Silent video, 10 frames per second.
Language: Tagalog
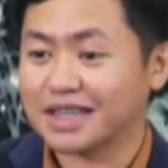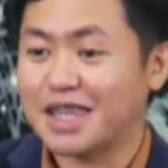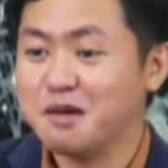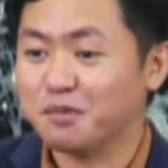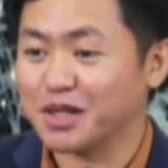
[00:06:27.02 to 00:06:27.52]

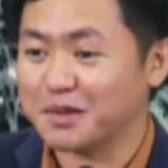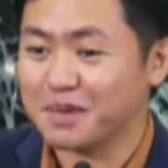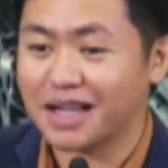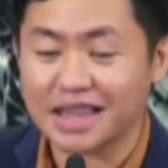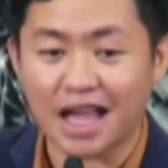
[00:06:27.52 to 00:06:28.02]
tipo ng
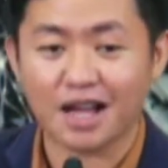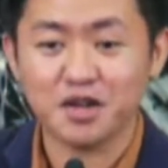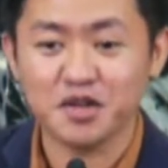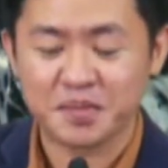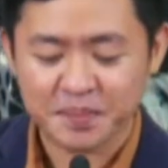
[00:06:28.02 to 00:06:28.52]
mga
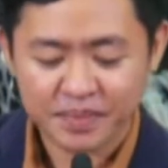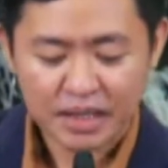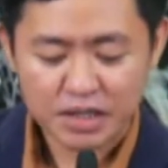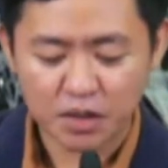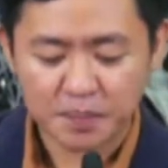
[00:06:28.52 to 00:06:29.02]
tao.
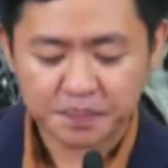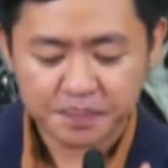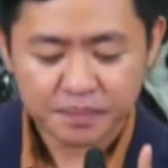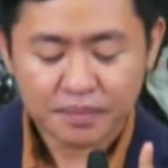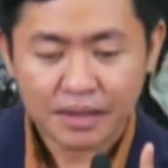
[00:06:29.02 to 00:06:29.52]
So,
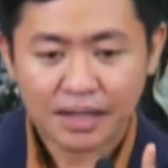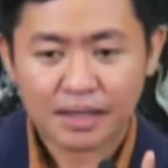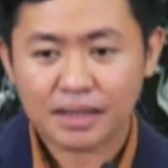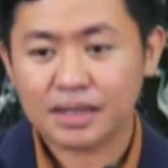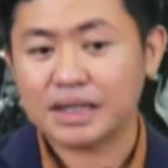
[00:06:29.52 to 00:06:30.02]

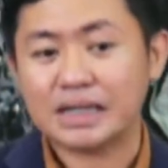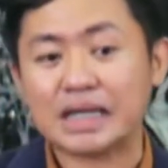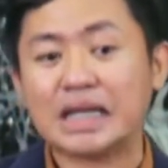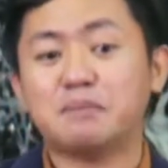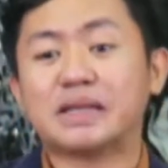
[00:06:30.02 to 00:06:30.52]

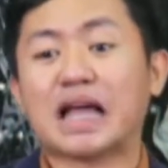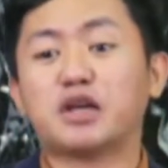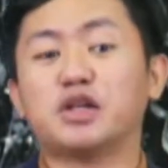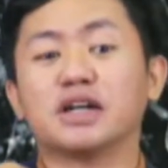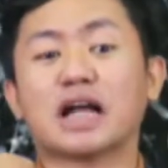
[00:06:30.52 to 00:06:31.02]
nag-iiba
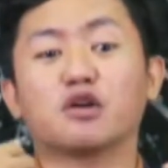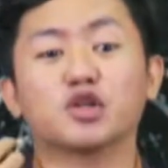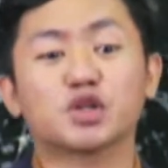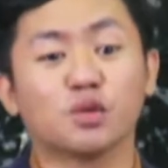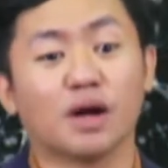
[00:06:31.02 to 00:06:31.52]
tayo ng
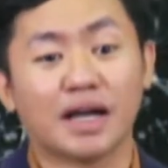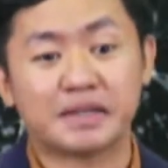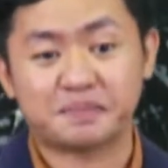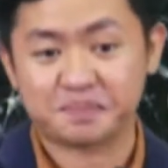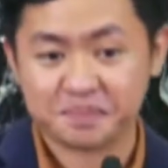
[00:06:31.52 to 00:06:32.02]

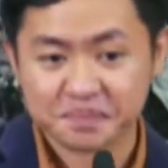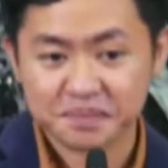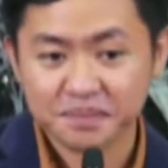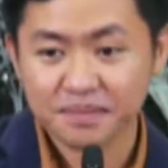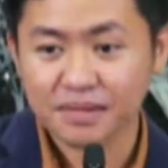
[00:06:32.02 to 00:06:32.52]
kagustuhan.
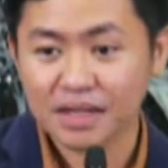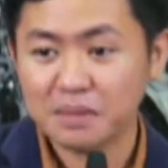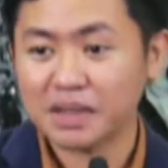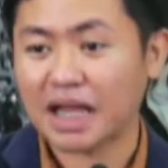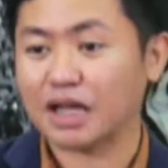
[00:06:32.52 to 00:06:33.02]

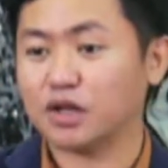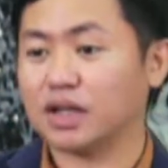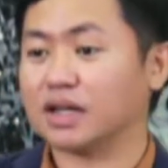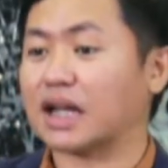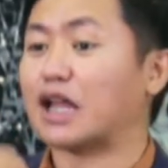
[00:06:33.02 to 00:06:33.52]
Iba tayo
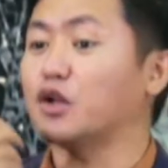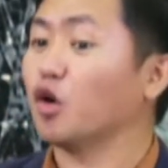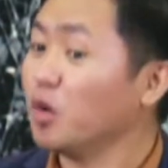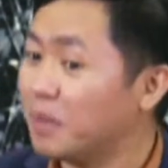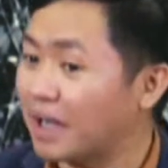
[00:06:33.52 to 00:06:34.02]
ng
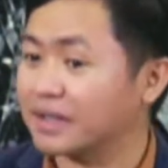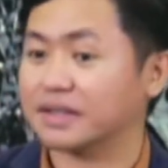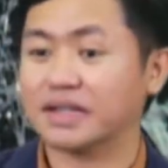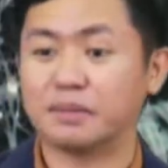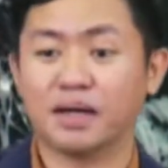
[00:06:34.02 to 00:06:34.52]

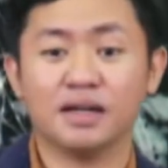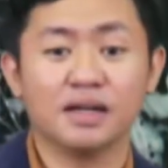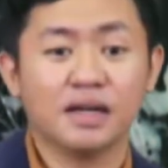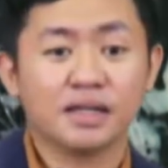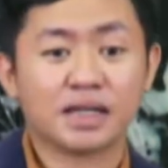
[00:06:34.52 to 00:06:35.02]
kalooban, 'di ba?
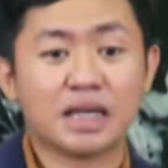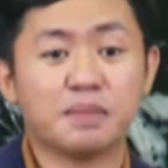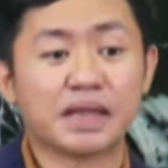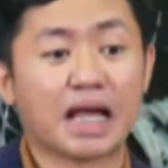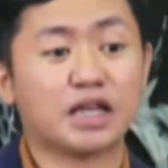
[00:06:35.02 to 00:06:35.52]
Nag-iiba
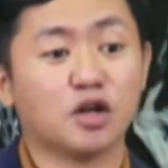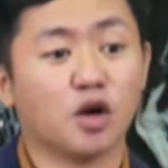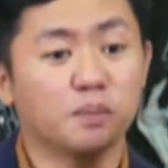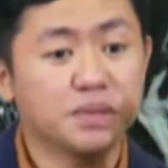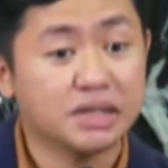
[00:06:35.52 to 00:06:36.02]
tayo ng
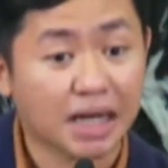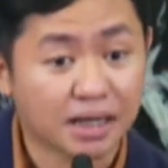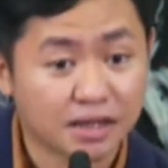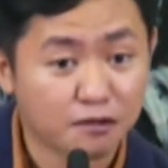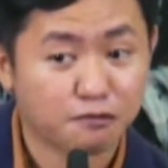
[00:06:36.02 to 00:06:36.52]

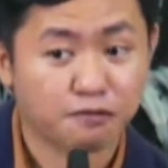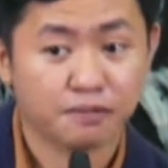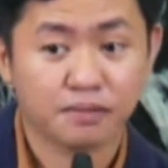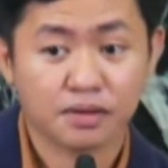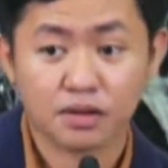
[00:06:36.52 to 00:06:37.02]
objective.
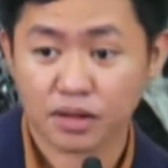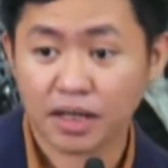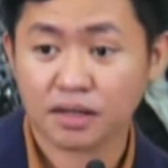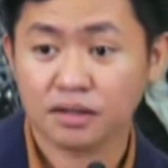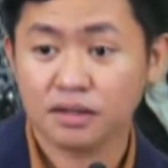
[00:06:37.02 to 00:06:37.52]

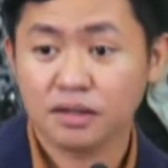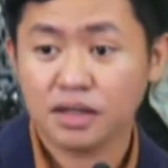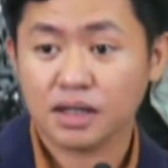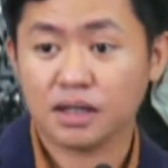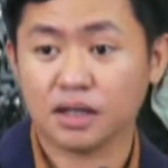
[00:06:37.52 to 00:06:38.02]
Correct?
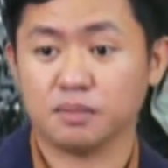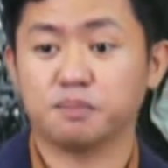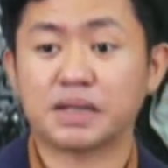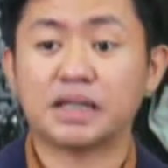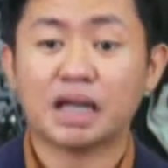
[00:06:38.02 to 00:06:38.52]
E,
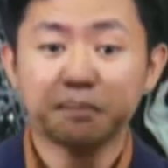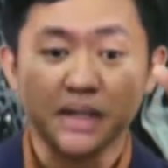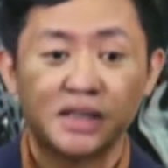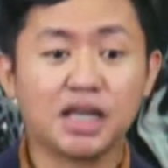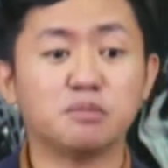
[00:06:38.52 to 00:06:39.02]
pati nga
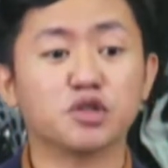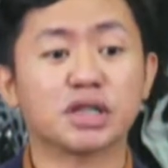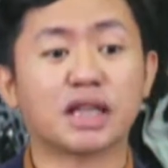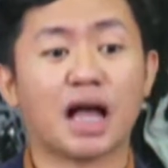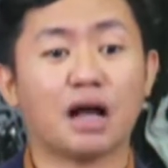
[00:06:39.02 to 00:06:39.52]
pagtingin mo sa
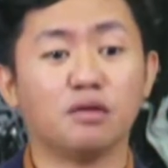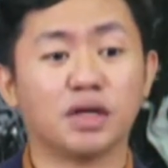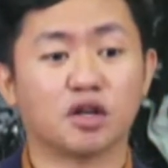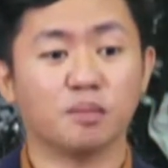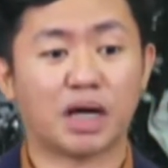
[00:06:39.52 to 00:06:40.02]
tao
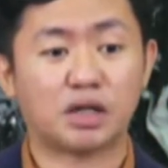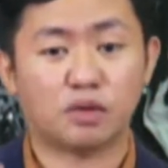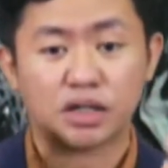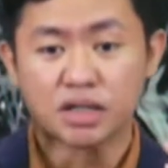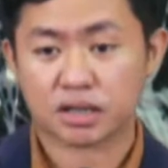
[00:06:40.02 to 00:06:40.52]
eh, kung paano mo
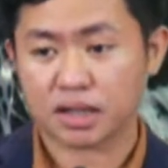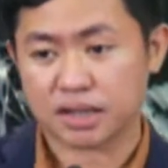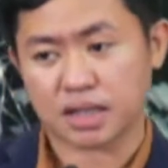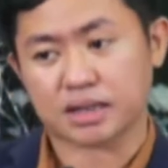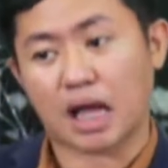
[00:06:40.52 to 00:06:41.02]
i-judge ang
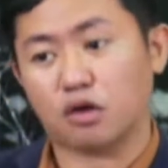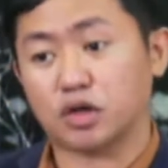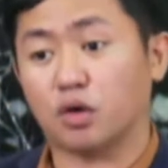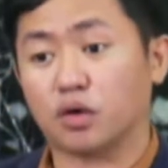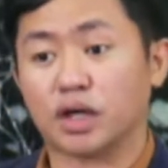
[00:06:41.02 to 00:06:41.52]
isang tao
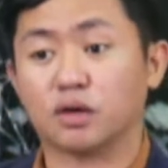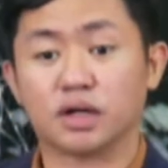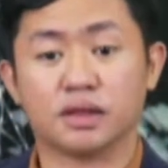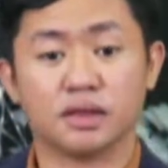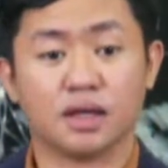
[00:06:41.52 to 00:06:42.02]
na okay or
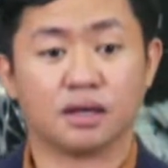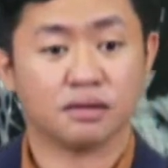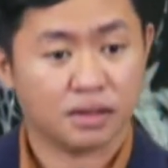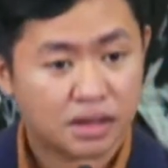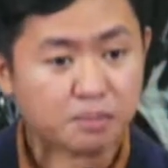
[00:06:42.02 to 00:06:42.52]
hindi,
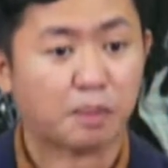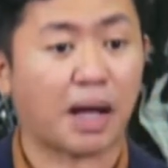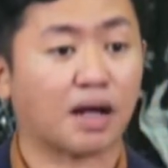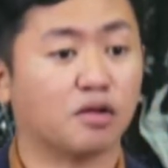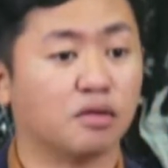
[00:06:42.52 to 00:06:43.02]

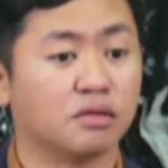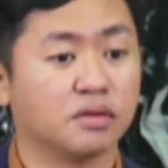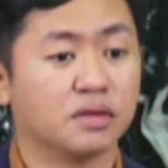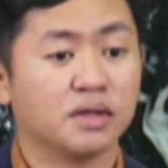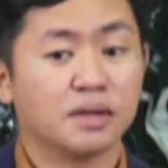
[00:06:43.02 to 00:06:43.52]
nagbabago.
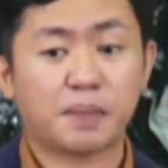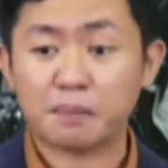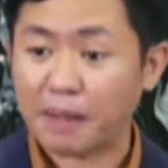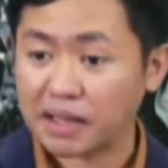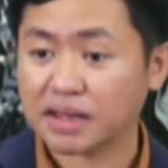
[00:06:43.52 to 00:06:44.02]

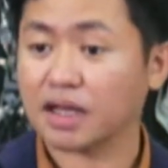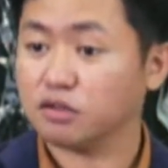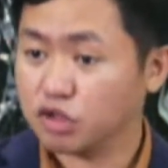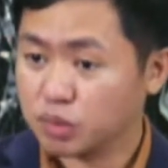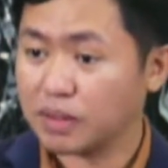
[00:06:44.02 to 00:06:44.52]
Pagbata,
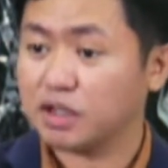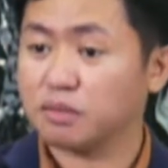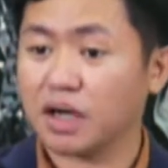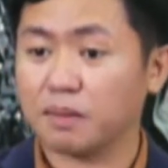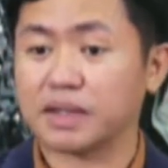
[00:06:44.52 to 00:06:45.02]
usually
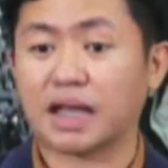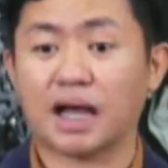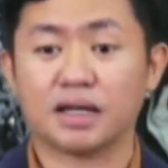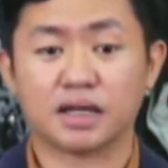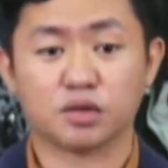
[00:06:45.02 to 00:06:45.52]
yung mga
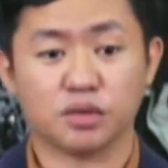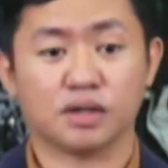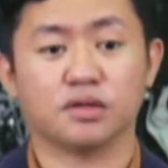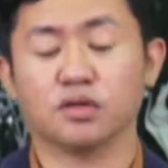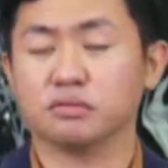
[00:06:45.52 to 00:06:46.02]
kabataan katulad
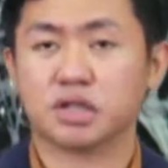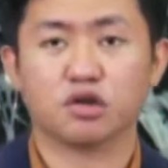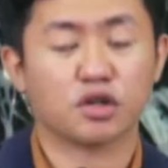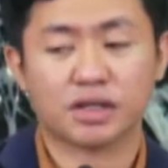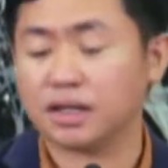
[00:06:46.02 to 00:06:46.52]
nyo,
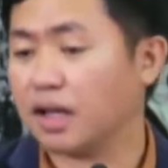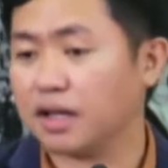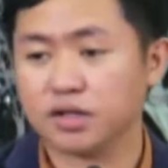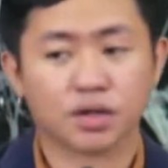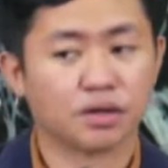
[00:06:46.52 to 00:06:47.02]
siguro
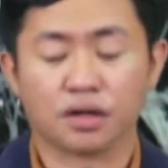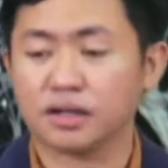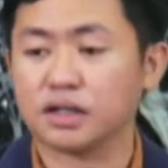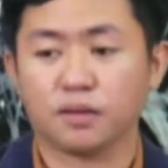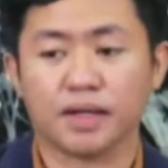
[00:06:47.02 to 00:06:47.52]
teenager,
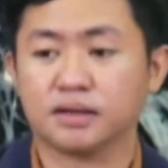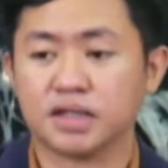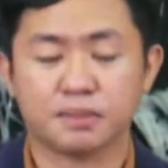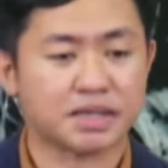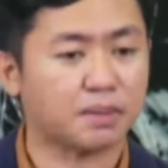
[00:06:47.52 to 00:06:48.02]
early
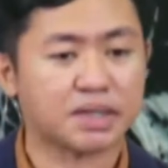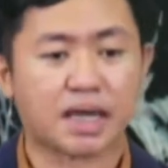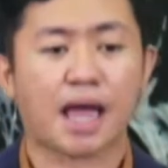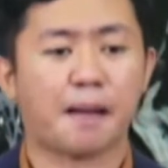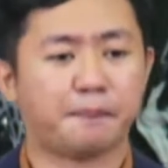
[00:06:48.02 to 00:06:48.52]
20s, basta
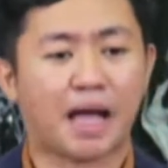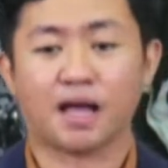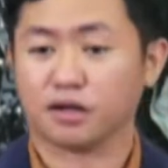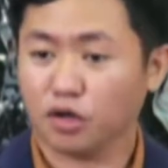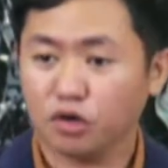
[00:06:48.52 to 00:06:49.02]
masaya,
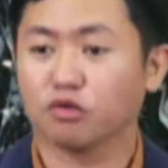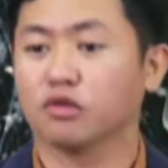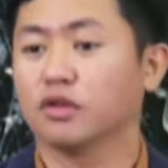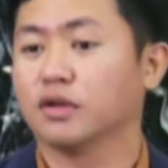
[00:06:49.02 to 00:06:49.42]
pak, go!